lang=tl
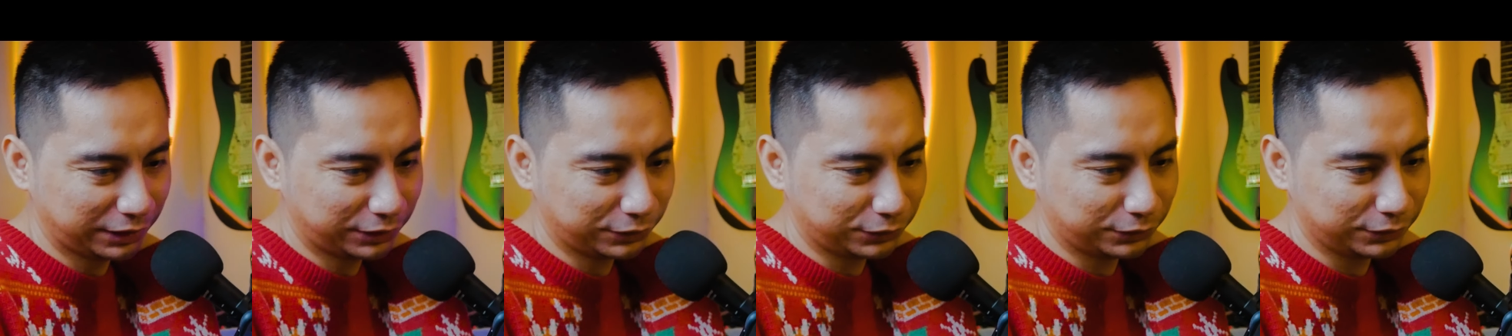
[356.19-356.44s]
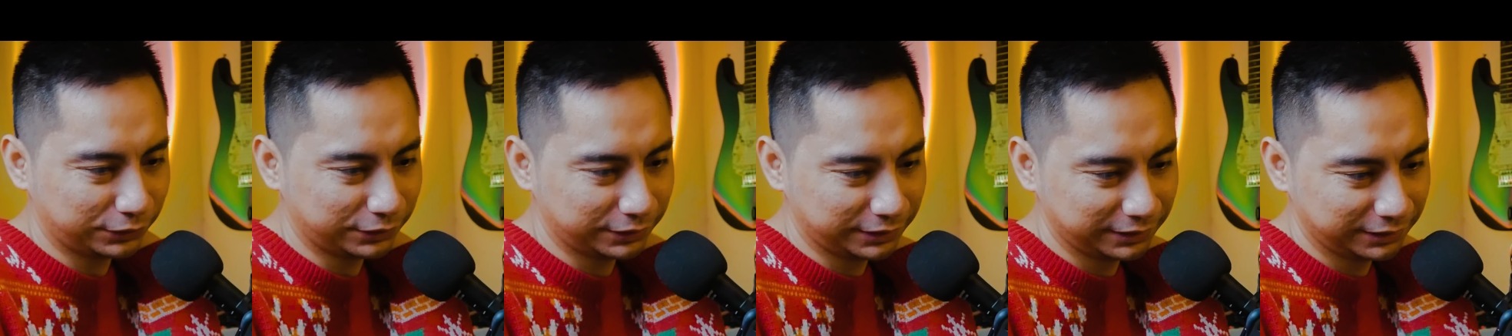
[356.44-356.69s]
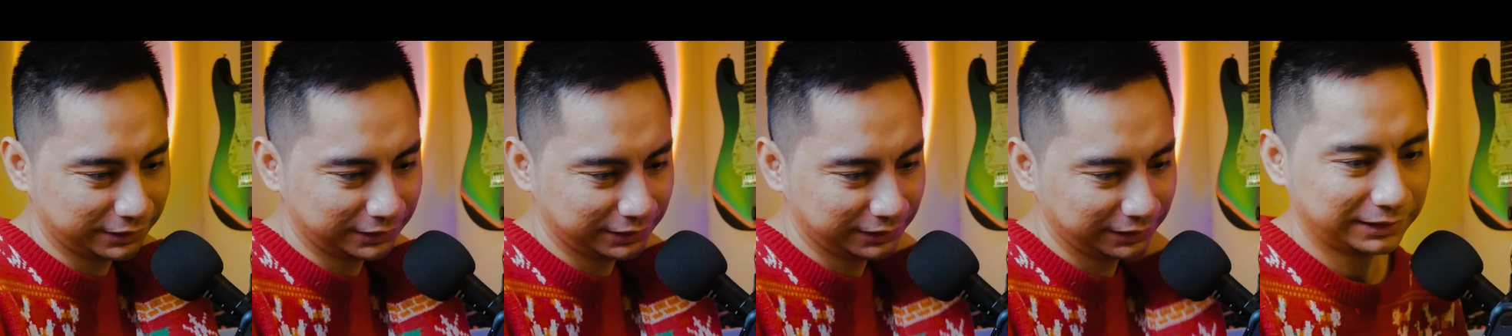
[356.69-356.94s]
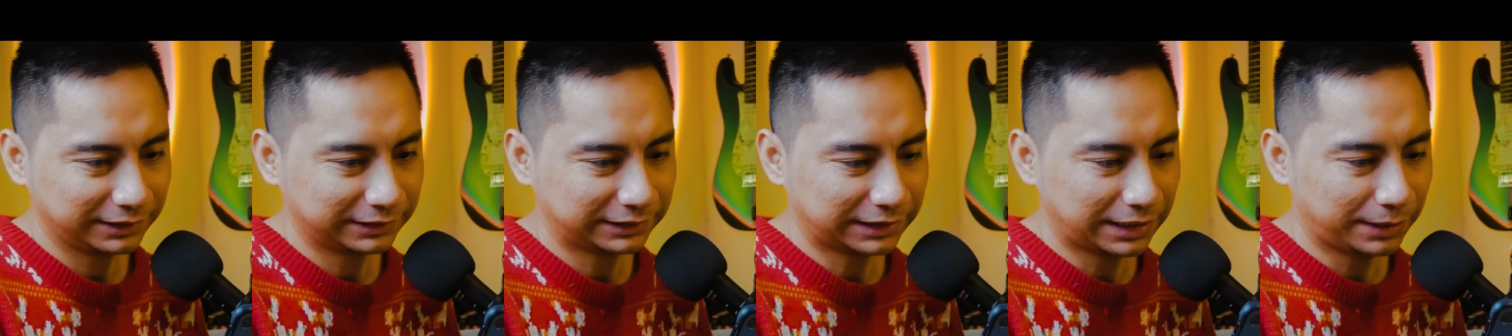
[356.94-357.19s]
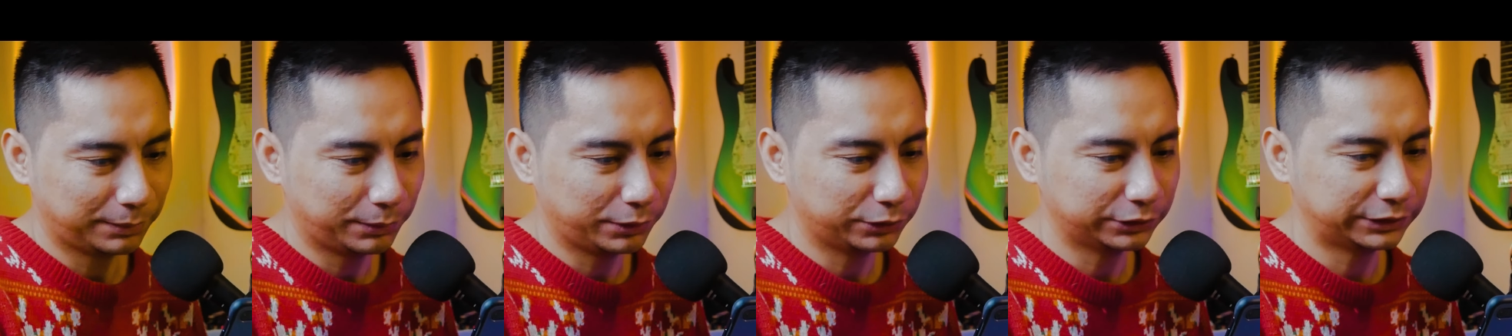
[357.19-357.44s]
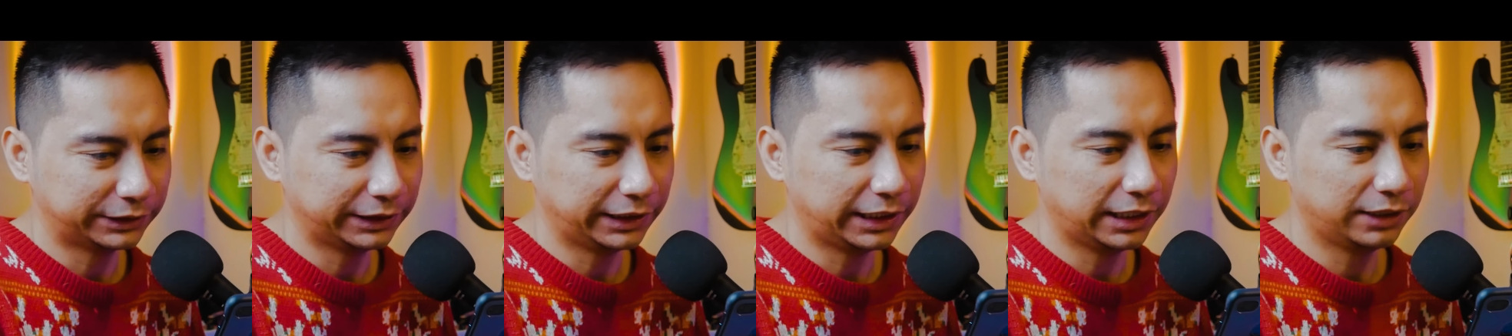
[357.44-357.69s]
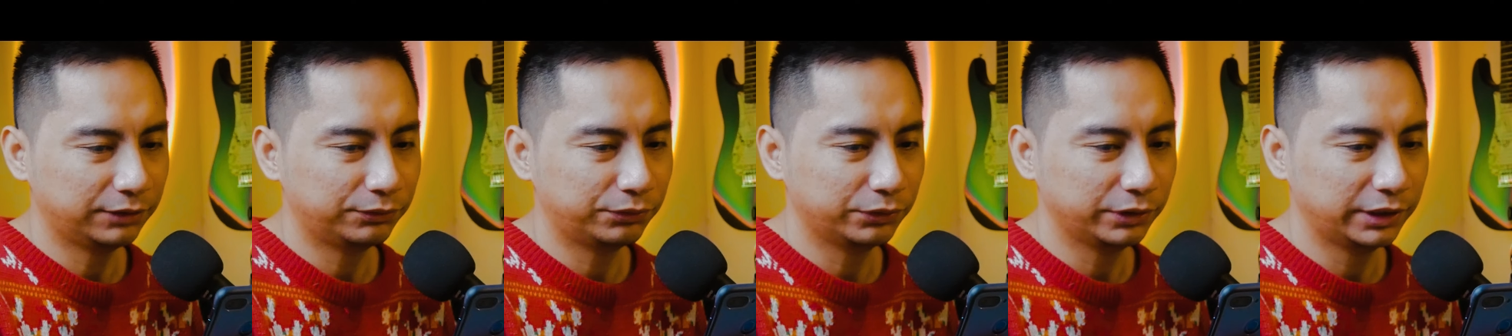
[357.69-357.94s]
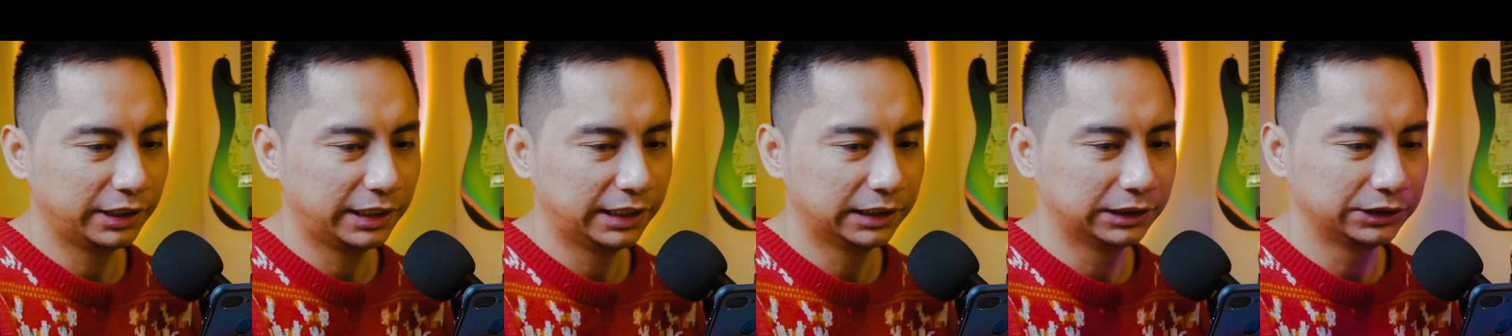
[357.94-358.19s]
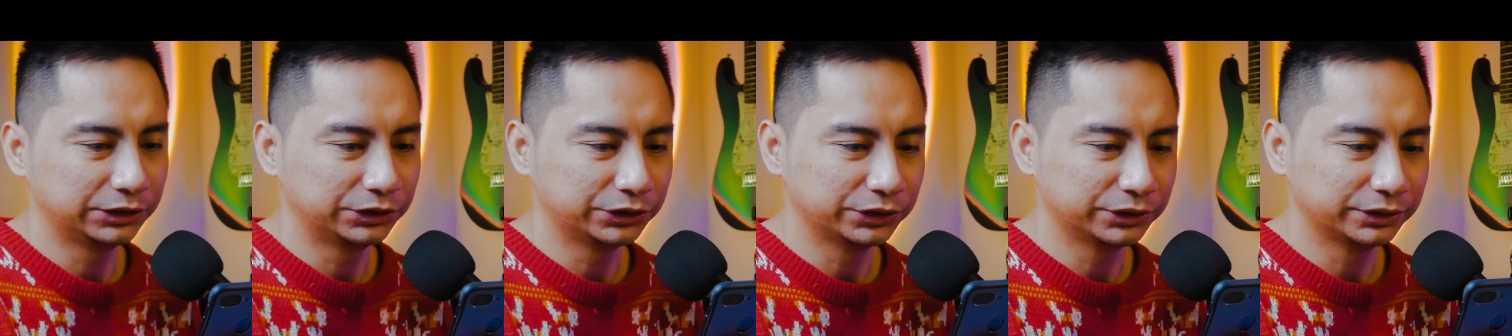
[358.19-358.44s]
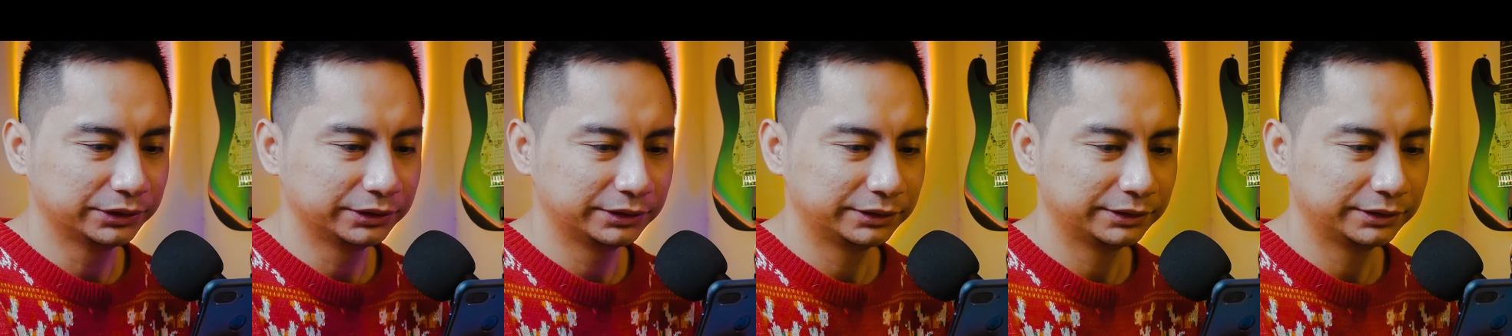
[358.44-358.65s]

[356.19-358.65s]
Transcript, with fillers: to. Kasama ko si Kel Fulgencio.